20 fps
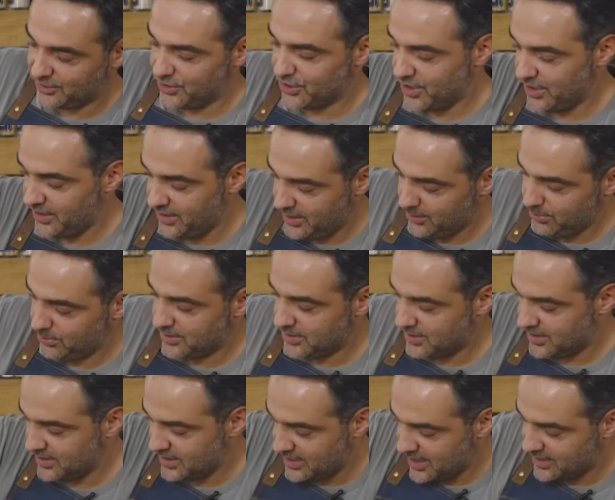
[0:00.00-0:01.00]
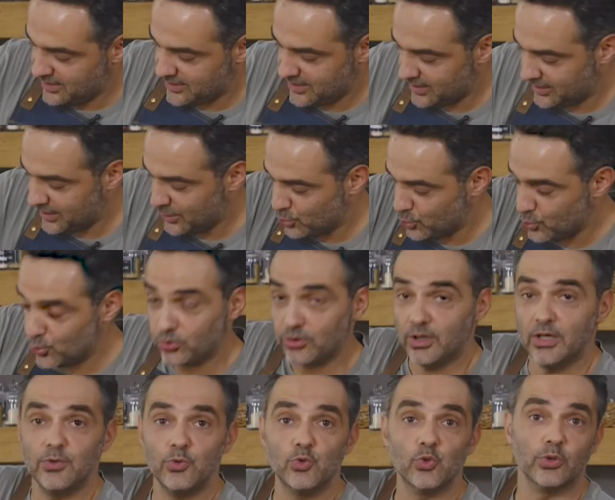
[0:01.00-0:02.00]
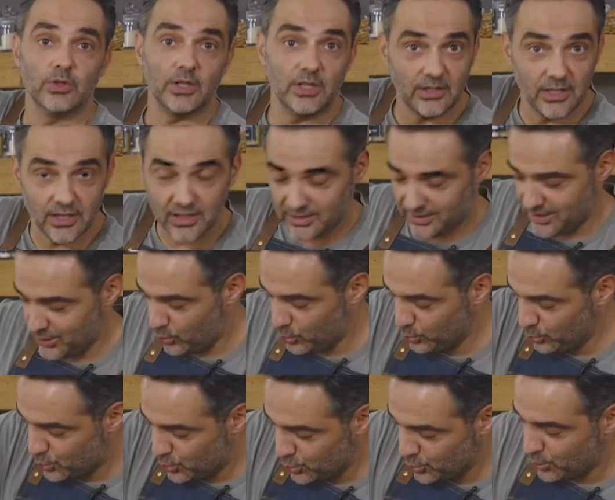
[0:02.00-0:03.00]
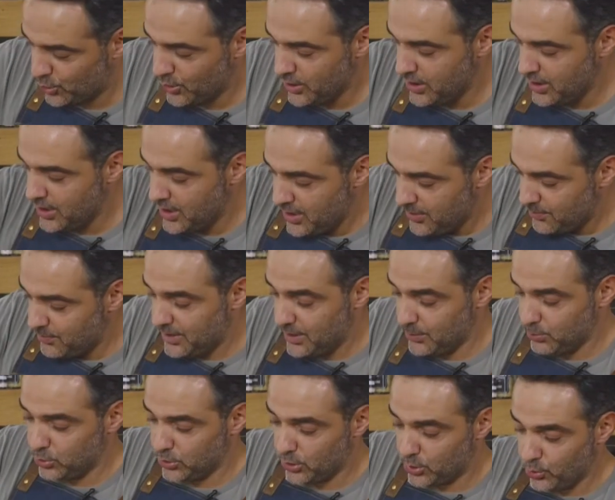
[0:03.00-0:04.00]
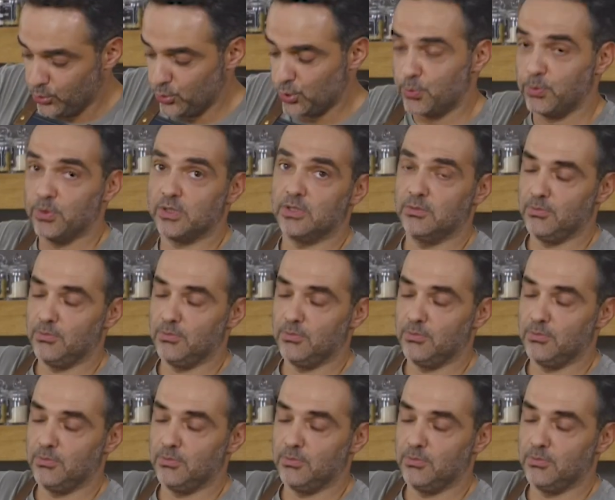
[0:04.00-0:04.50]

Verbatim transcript: da şey diyebilirsiniz yani zaten çocuk televizyonda yeteri kadar konuşuyor. Bir de burada konuşmasın